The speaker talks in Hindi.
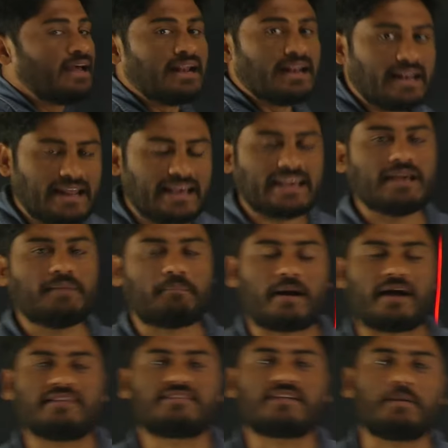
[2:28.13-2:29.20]
लेकिन
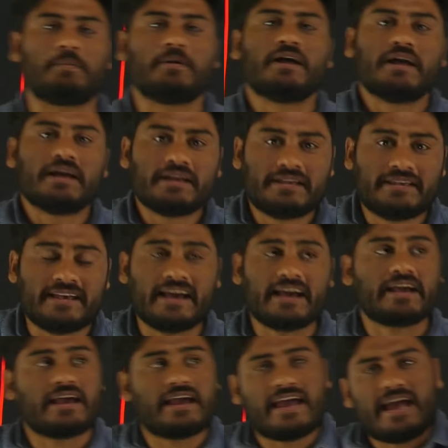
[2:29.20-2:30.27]
भाई साहब ये
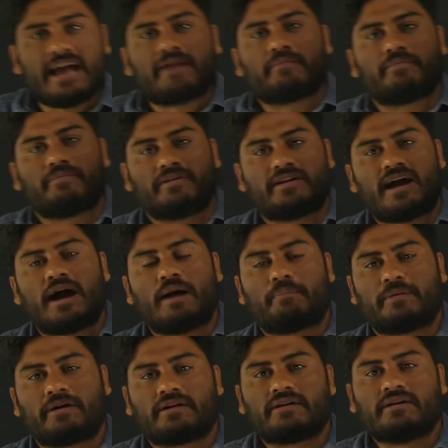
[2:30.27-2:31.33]
एक यहां
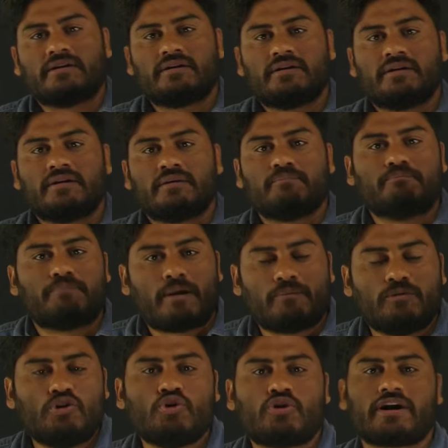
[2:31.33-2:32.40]
पर
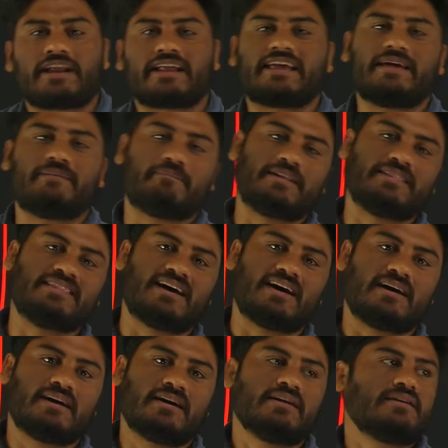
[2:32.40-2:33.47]
बबलू करके बंदा
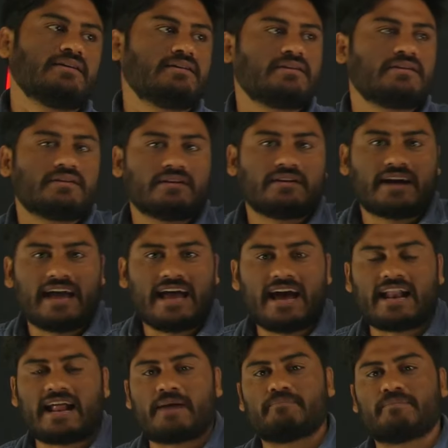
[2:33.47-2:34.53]
गया
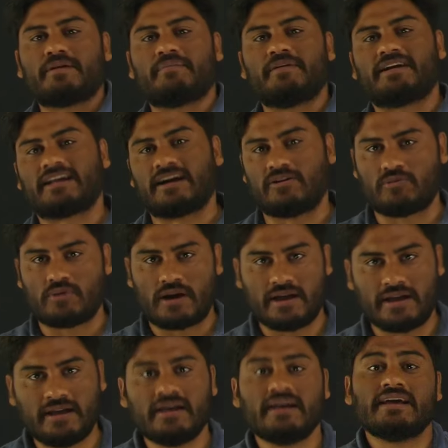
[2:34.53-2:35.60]
राम में बैठा हुआ
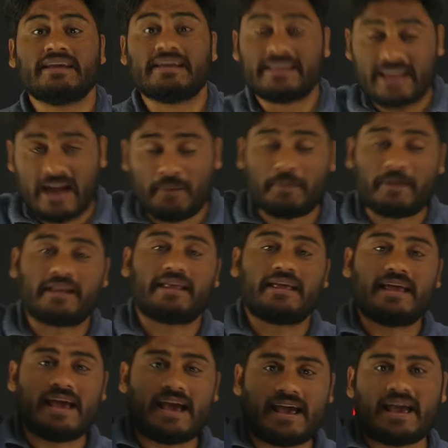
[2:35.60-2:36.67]
है या फिर
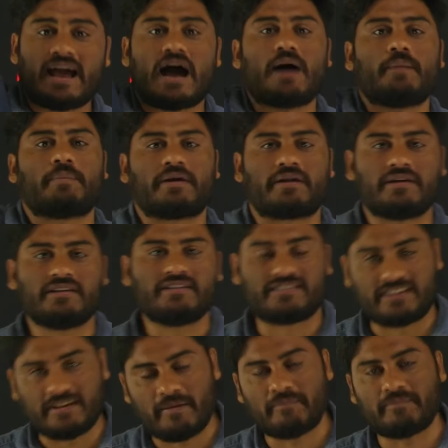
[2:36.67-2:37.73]
एक यहां पर
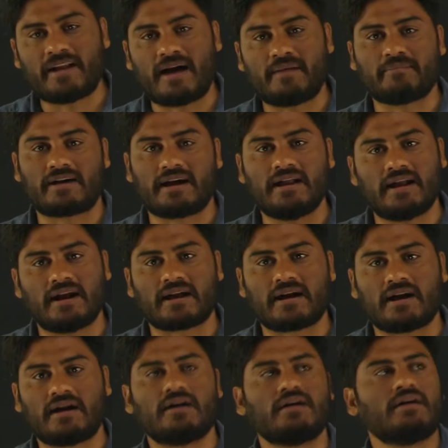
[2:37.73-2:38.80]
शिवम नाम का लड़का